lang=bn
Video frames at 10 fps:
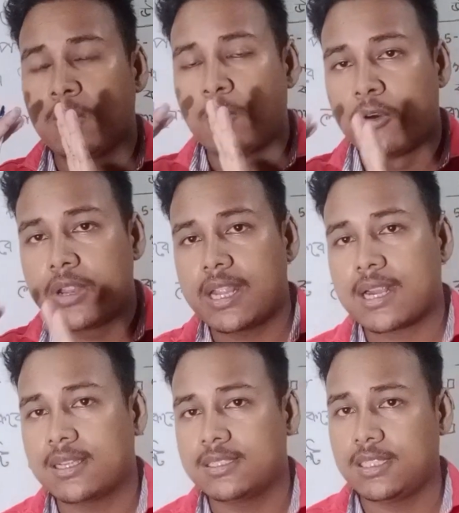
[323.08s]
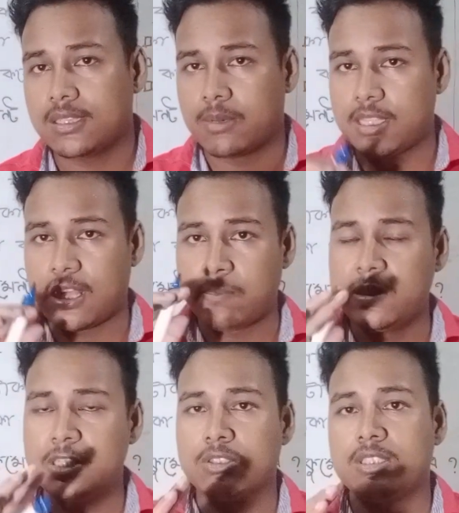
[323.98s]
ফোনের একটা যে তোমাদের
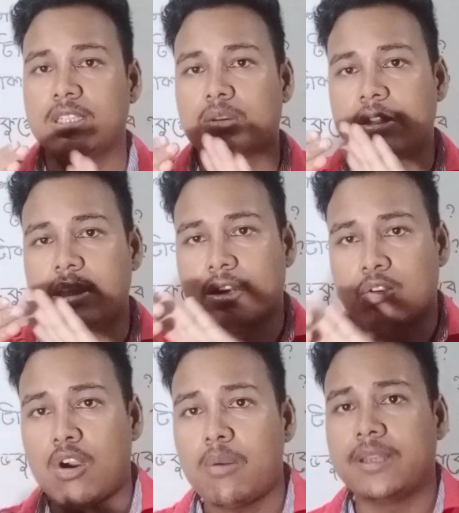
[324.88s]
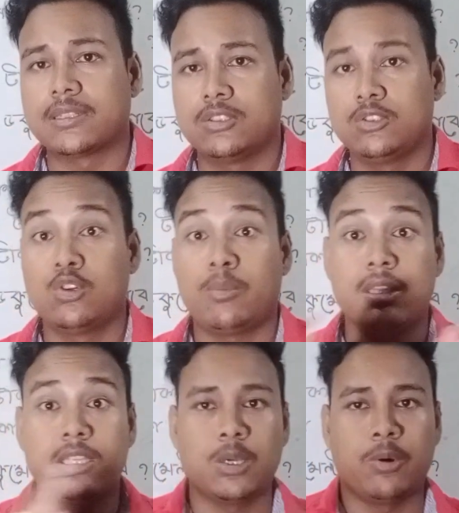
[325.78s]
অ্যাপ্লিকেশন যে তোমাদের একটা ডকুমেন্টস জমা
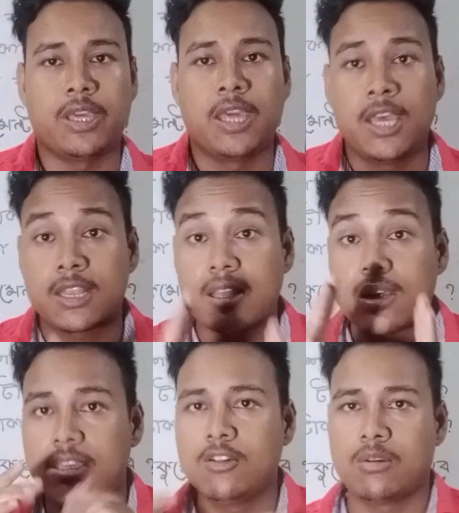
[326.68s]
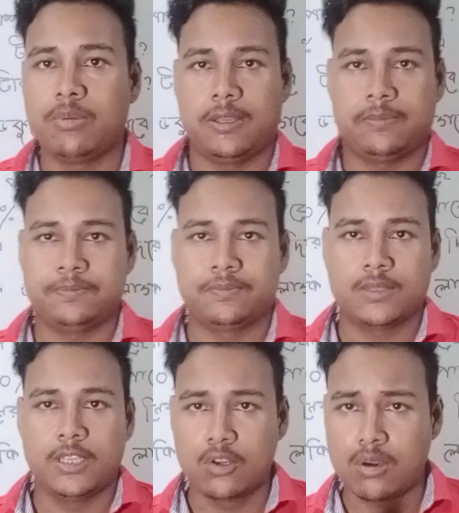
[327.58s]
দিতে হয় তারা কি করবে
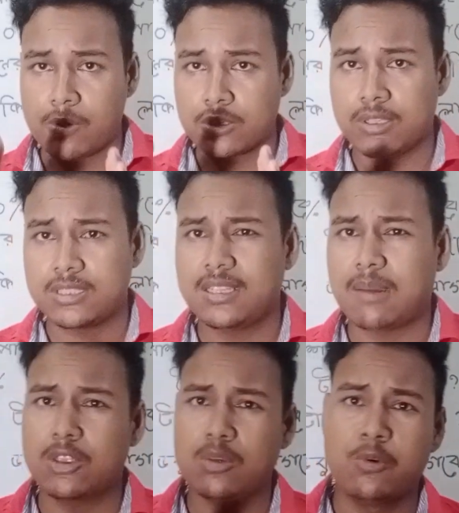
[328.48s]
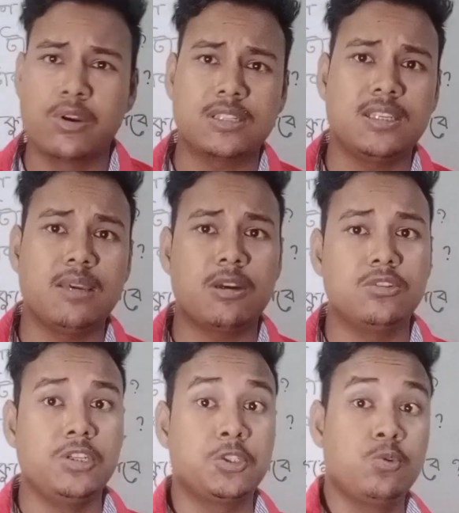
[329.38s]
এরকম প্রশ্ন আসে যে আমার তো ফোন আসে এবার
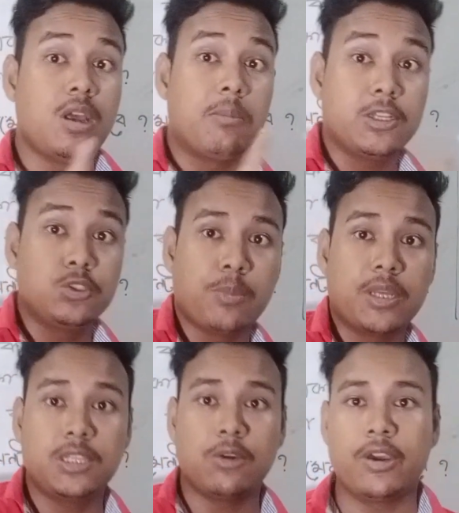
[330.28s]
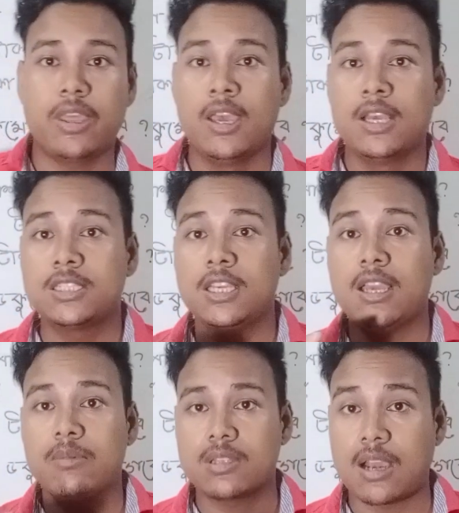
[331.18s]
যদি স্কুলে আমাদের জমা দিতে হয় সেই
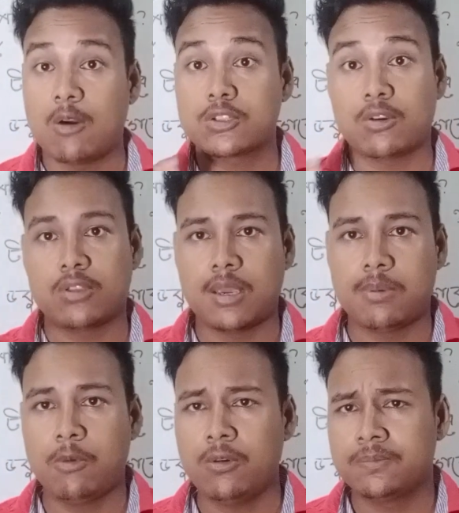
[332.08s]
আমাদের কাগজটা কোথায় পাবো